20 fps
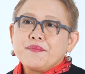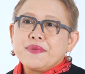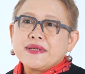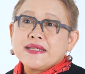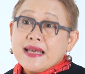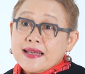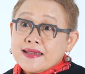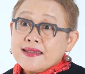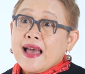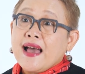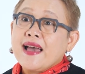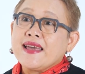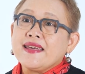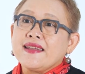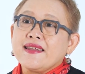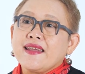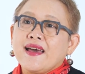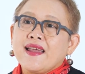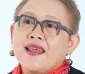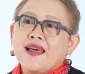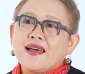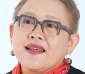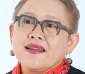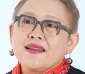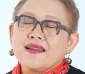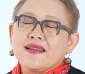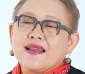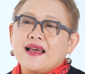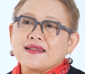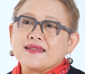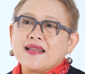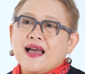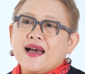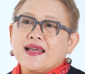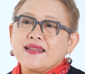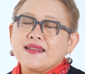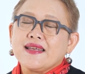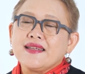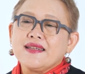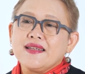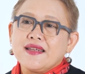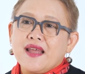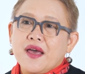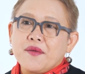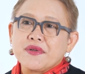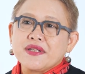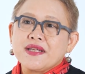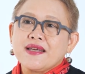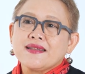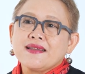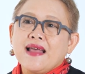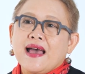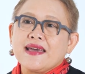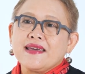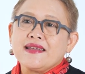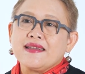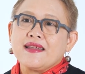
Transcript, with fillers: ประเทศไทยนะคะ หลักฐานในดินแดนประเทศไทย